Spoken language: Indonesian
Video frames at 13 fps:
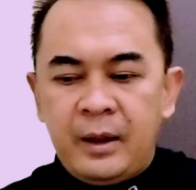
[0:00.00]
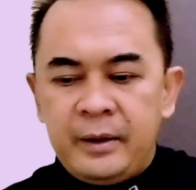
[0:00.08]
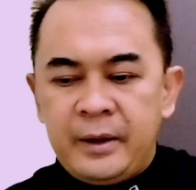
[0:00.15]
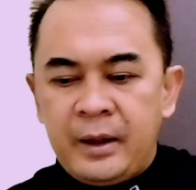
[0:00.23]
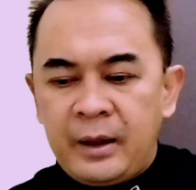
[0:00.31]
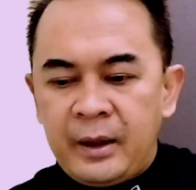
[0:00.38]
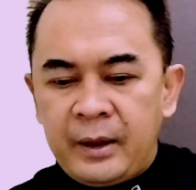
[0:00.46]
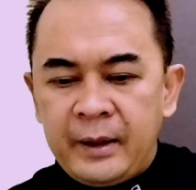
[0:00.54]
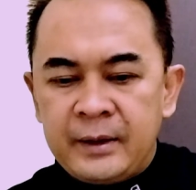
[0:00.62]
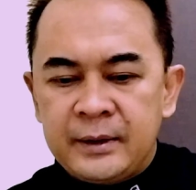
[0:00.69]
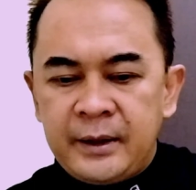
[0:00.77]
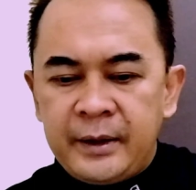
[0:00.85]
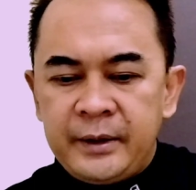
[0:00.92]
yang
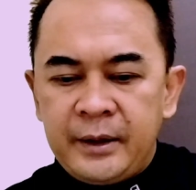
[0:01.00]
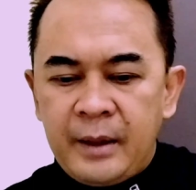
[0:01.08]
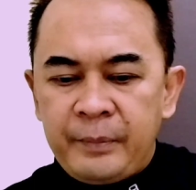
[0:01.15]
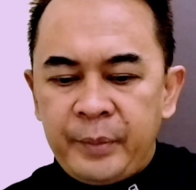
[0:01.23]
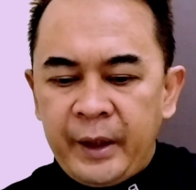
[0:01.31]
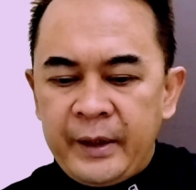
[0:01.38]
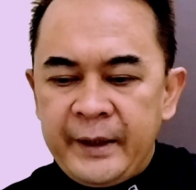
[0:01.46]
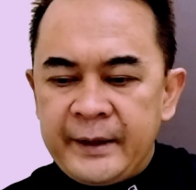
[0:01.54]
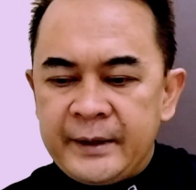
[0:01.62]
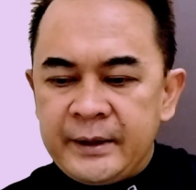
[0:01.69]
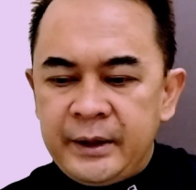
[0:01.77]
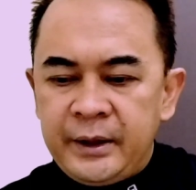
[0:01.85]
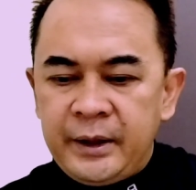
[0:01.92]
akan saya
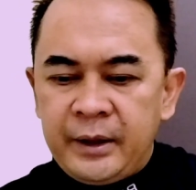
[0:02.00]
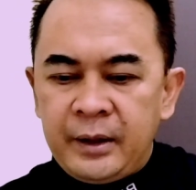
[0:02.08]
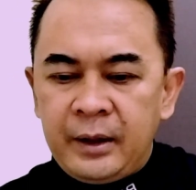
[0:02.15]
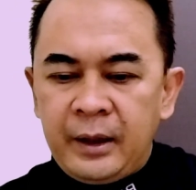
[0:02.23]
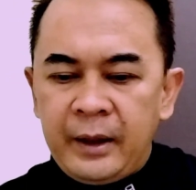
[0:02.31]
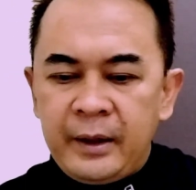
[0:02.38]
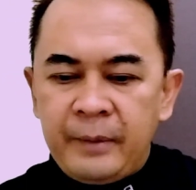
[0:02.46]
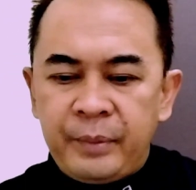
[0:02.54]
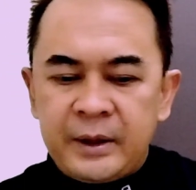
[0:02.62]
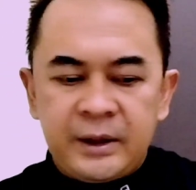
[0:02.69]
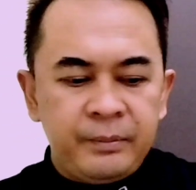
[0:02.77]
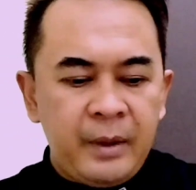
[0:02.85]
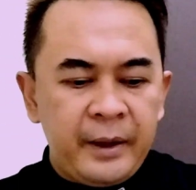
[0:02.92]
prediksi adalah ada
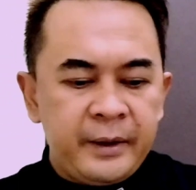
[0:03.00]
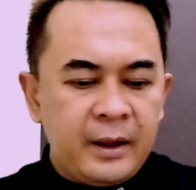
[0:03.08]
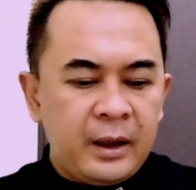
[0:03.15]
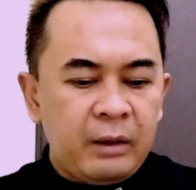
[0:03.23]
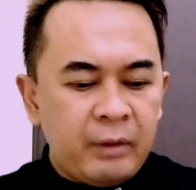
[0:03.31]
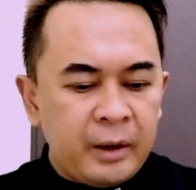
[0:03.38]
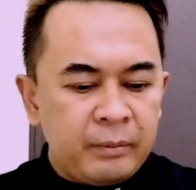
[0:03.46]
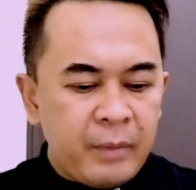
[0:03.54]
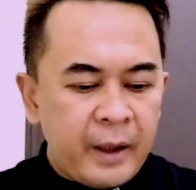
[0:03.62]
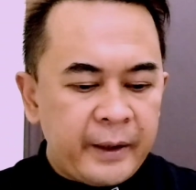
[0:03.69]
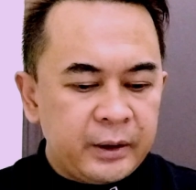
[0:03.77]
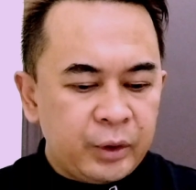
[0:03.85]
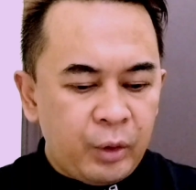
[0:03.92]
Persebaya lawan
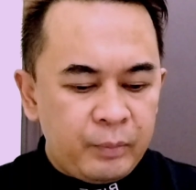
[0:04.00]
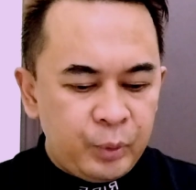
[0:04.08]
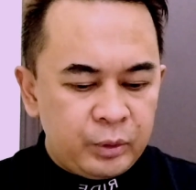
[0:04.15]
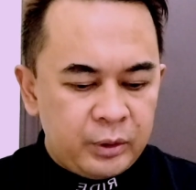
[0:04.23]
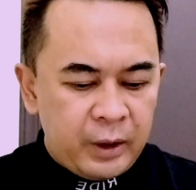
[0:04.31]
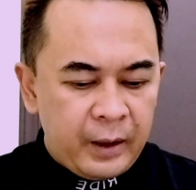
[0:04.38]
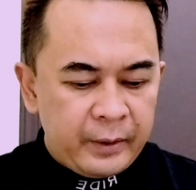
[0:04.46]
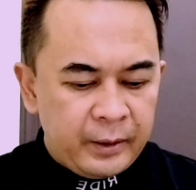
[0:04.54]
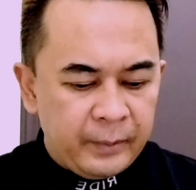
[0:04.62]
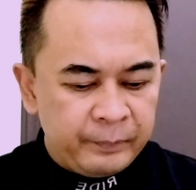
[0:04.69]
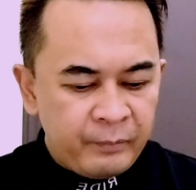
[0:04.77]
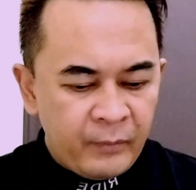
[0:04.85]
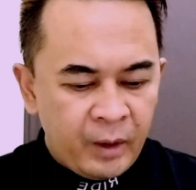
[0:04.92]
Barito Putra
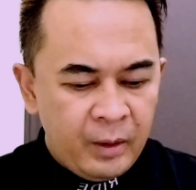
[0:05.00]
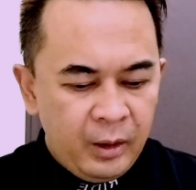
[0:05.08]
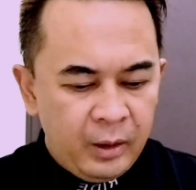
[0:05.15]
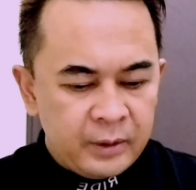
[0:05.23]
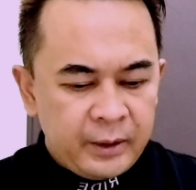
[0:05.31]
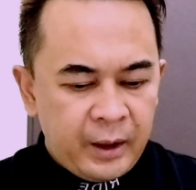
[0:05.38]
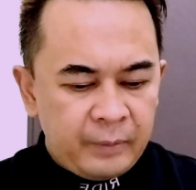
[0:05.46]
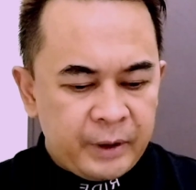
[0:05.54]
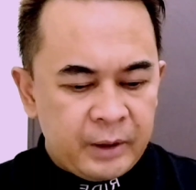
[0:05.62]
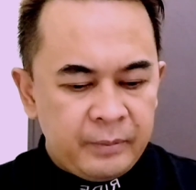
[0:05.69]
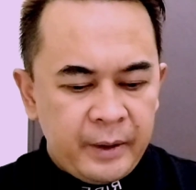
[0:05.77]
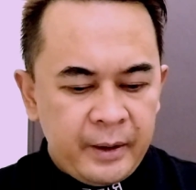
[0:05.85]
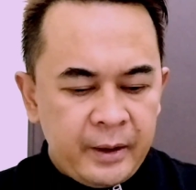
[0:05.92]
ya. Sekarang
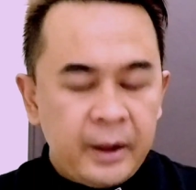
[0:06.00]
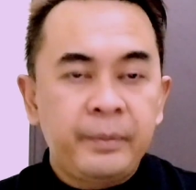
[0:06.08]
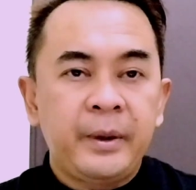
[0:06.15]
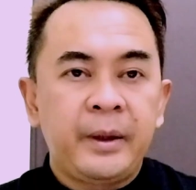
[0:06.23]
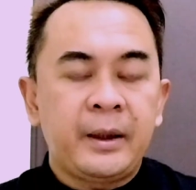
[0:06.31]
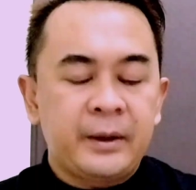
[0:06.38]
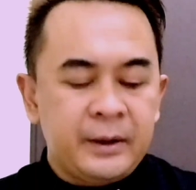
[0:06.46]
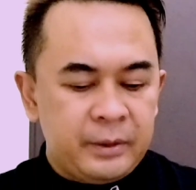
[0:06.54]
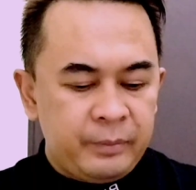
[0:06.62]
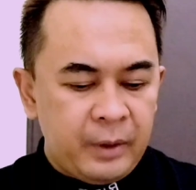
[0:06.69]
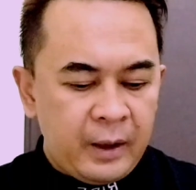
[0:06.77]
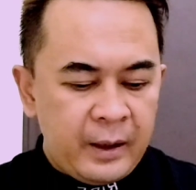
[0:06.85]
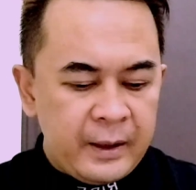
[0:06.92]
Persebaya ada di peringkat
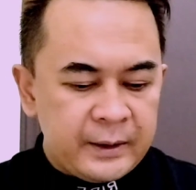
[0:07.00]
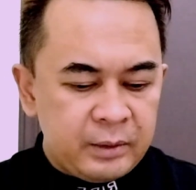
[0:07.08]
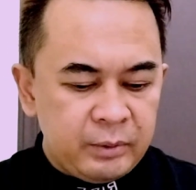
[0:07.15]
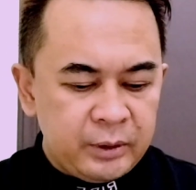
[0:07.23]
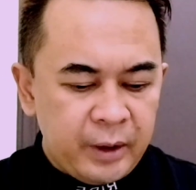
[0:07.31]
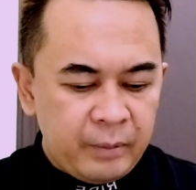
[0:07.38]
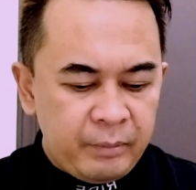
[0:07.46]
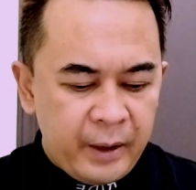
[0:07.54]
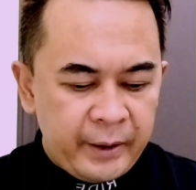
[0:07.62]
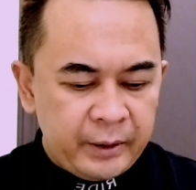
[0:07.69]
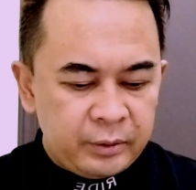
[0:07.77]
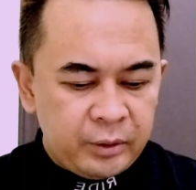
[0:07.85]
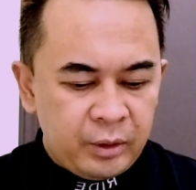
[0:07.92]
ke-11 sementara
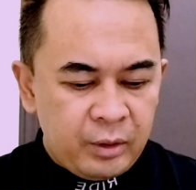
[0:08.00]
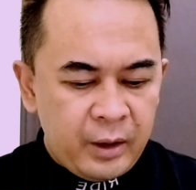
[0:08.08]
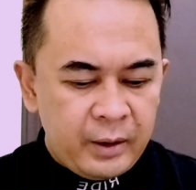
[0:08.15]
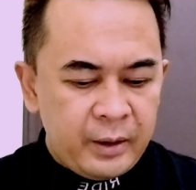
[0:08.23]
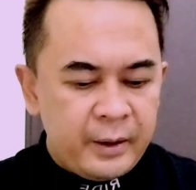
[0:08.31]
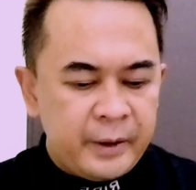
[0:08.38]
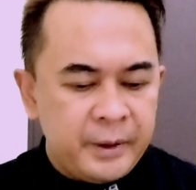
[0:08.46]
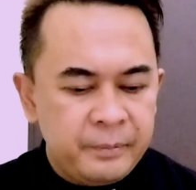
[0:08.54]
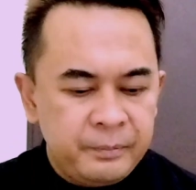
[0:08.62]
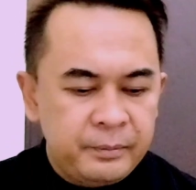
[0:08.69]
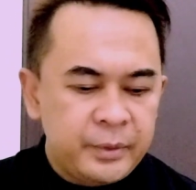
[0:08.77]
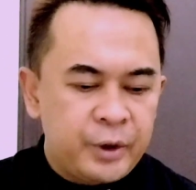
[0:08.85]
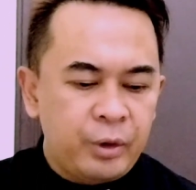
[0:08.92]
Barito ada di
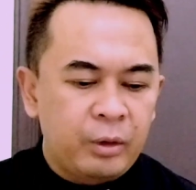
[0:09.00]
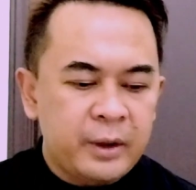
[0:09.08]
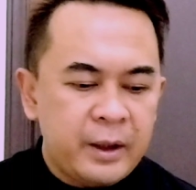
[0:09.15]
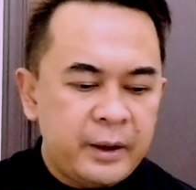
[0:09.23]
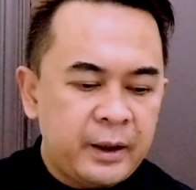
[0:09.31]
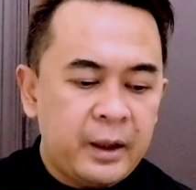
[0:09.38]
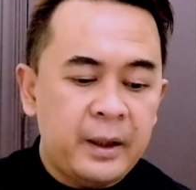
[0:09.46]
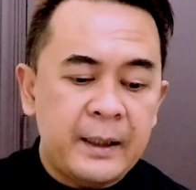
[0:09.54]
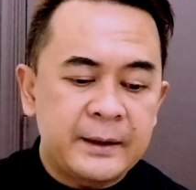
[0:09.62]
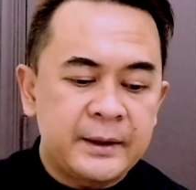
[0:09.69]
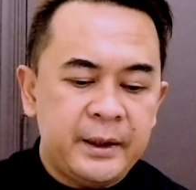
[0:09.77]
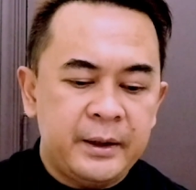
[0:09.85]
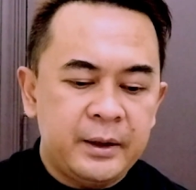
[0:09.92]
zona
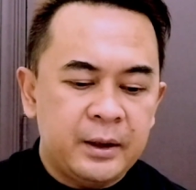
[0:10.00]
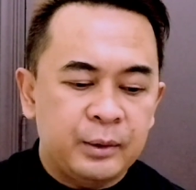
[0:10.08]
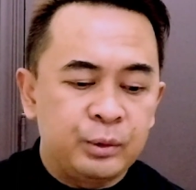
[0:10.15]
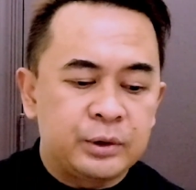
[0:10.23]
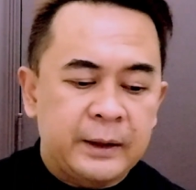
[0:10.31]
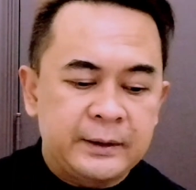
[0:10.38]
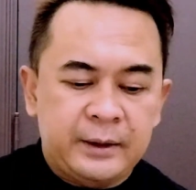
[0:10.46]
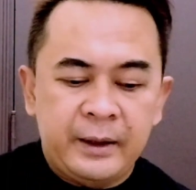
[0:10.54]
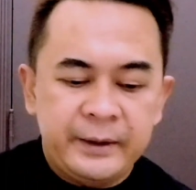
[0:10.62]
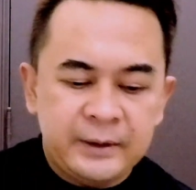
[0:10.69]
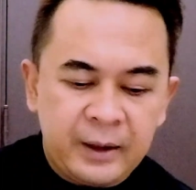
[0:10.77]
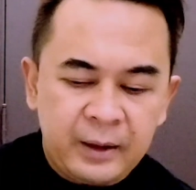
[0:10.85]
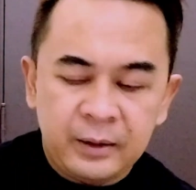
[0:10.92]
degradasi ya. Susah
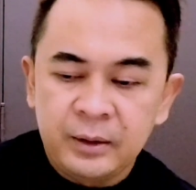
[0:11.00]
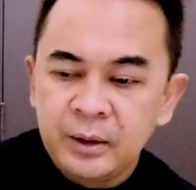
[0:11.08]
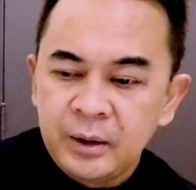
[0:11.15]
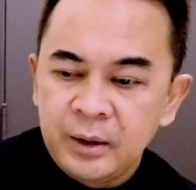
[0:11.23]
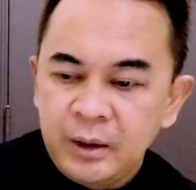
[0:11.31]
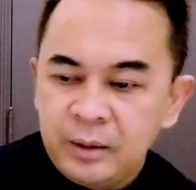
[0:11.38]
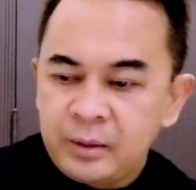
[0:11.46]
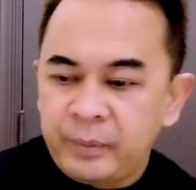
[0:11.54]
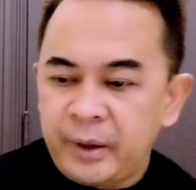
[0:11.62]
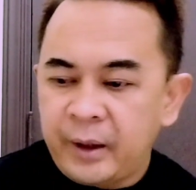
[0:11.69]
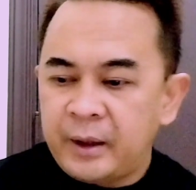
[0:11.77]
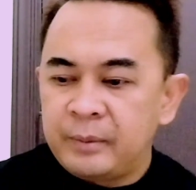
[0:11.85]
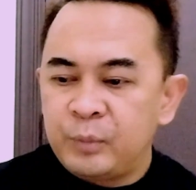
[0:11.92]
sekali sekarang
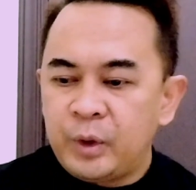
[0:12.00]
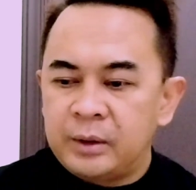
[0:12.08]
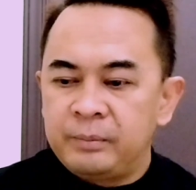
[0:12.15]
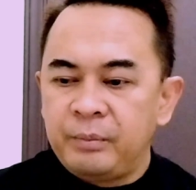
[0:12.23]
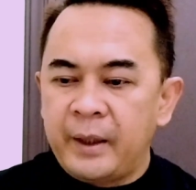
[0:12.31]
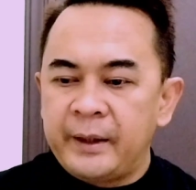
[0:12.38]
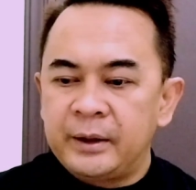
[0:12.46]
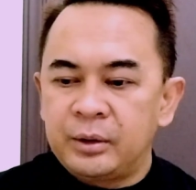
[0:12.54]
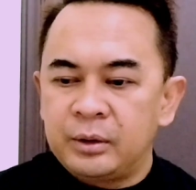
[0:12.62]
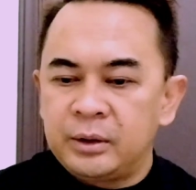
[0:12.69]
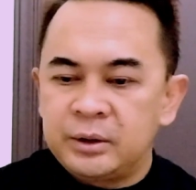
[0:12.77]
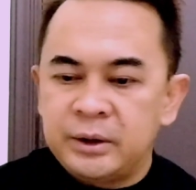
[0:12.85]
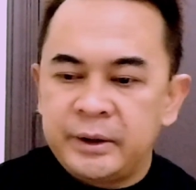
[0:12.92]
kemenangan buat
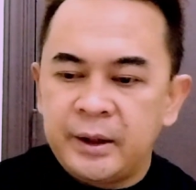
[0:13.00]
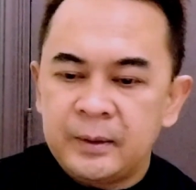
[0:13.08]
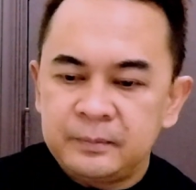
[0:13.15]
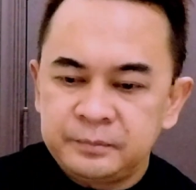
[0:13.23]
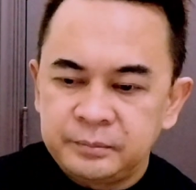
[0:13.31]
Barito tentu saja.